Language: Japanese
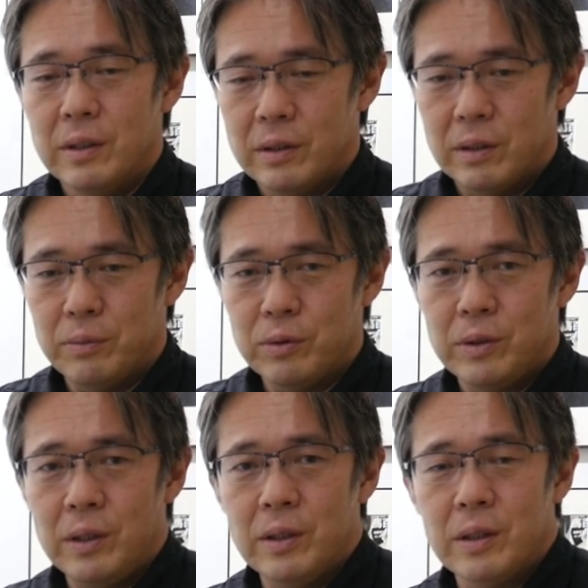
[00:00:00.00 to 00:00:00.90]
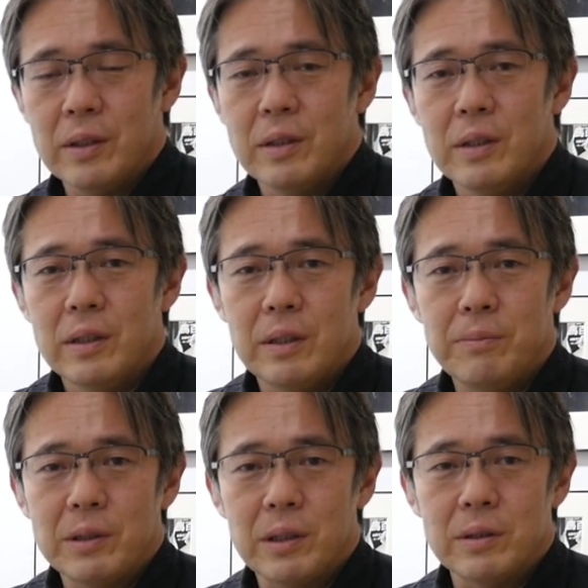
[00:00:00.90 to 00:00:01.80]
で僕がま
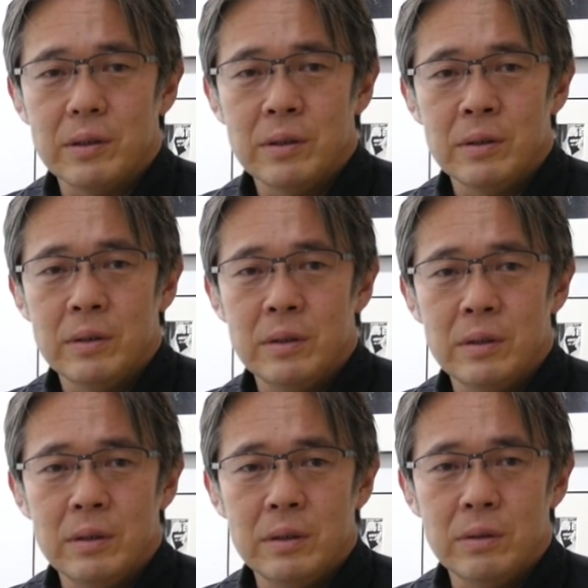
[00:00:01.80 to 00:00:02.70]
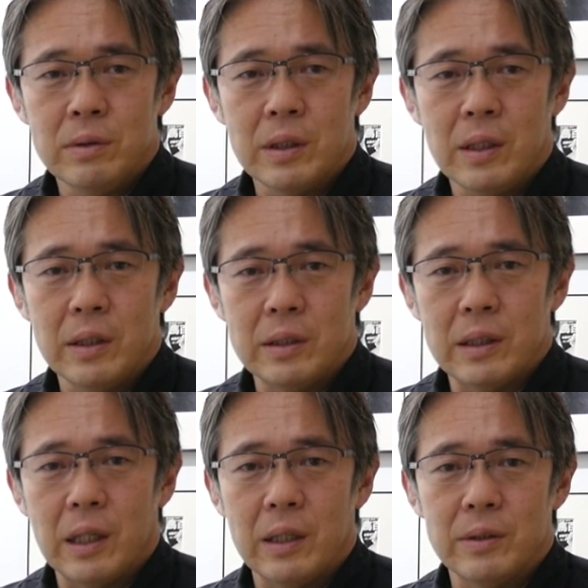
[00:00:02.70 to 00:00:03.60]
あ写真の世界に
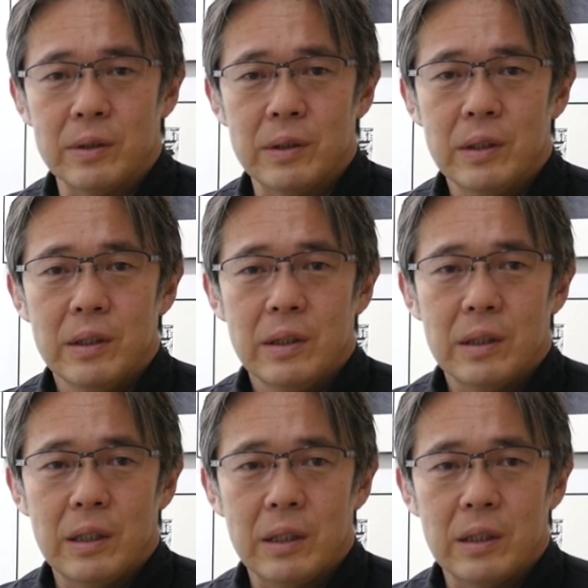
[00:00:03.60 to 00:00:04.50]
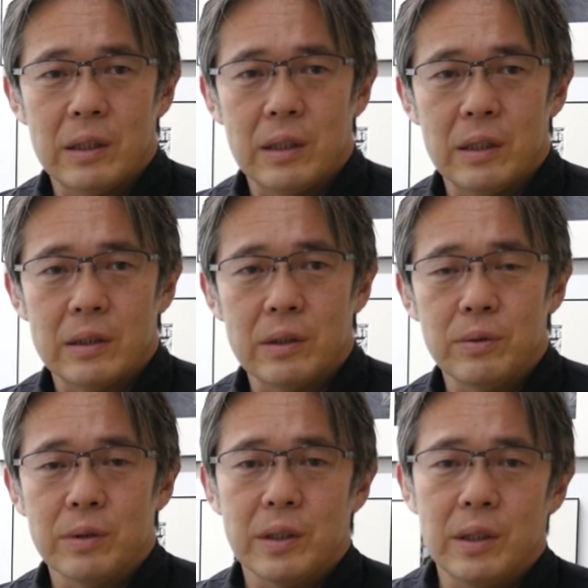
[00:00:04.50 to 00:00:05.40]
入る、えー、最初
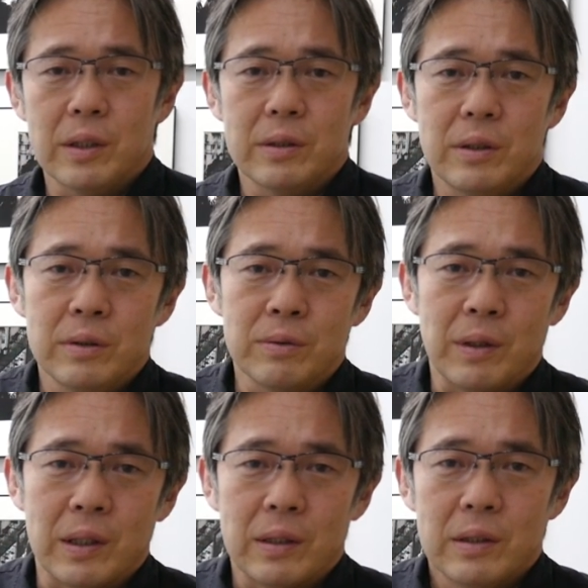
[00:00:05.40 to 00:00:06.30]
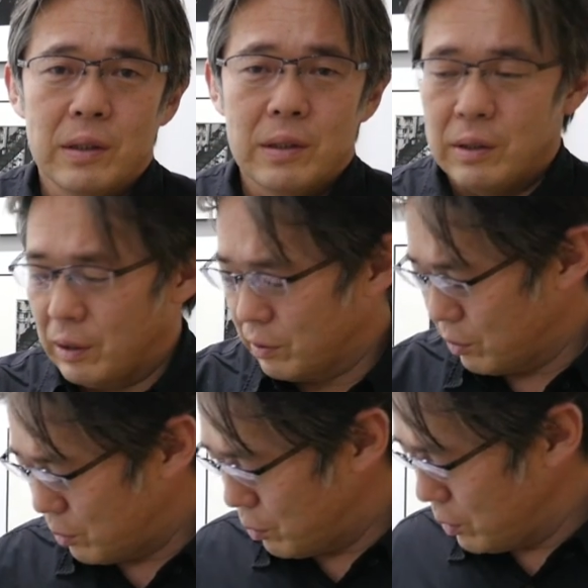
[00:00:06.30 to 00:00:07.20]
のきっかけっていうのはあ
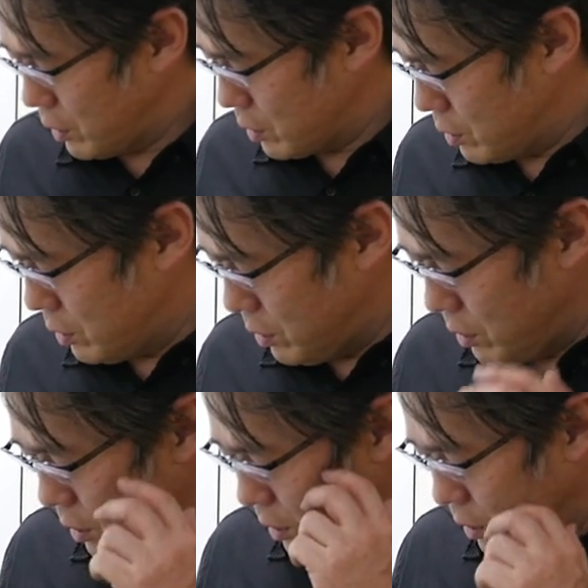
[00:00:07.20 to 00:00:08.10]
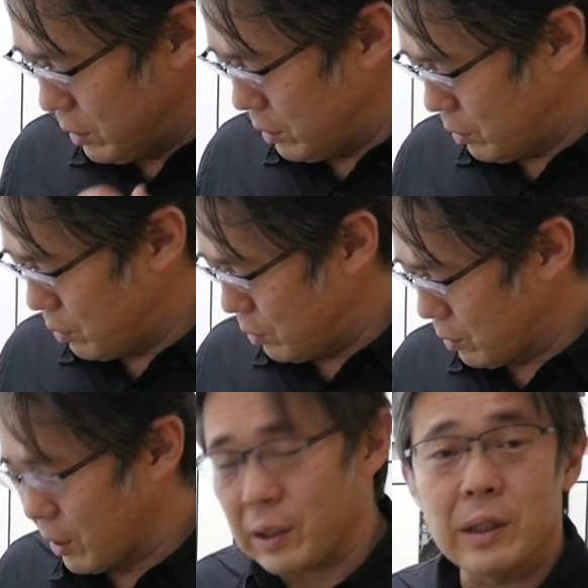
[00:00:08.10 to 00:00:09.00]
の音楽の方
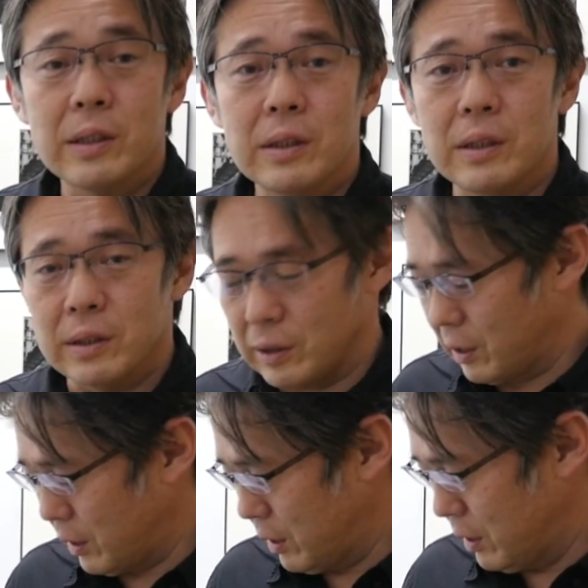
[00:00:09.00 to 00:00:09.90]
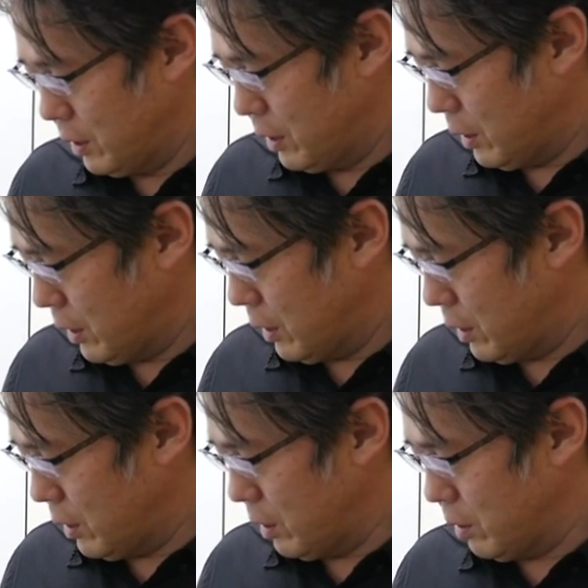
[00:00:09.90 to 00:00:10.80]
からだったんですね。
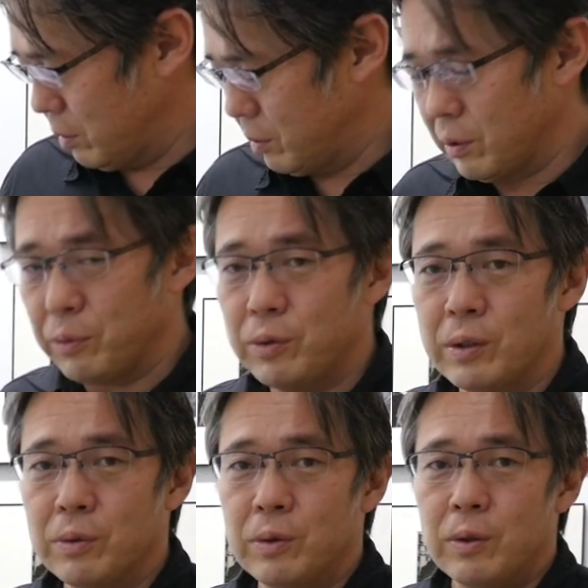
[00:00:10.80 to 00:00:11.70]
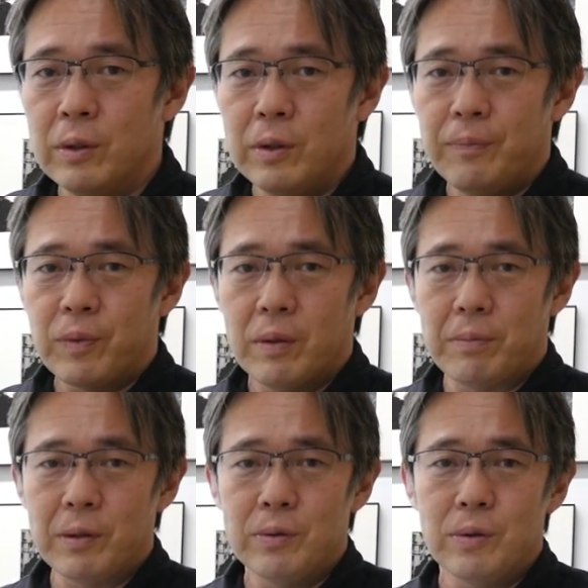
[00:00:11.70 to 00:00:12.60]
えー、実は僕あの
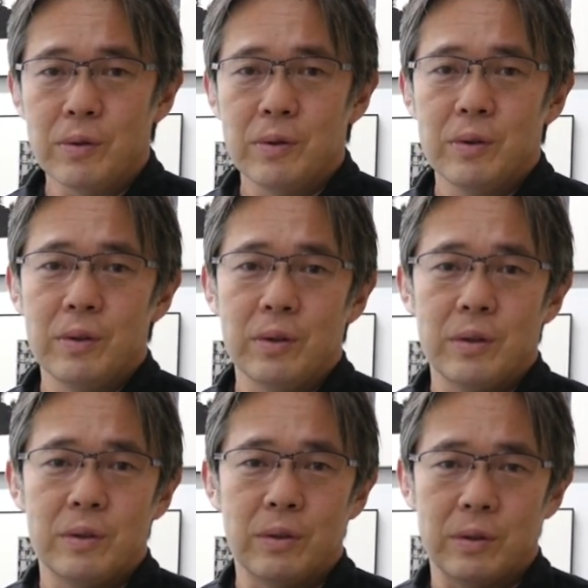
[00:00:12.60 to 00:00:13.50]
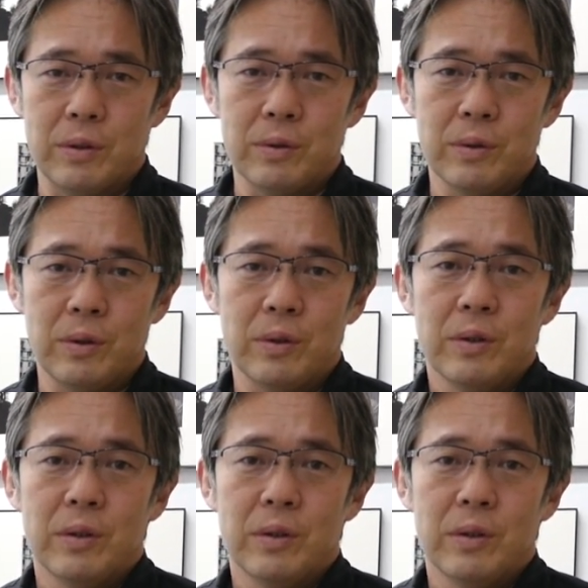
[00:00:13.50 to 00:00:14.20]
パンクロックの日本の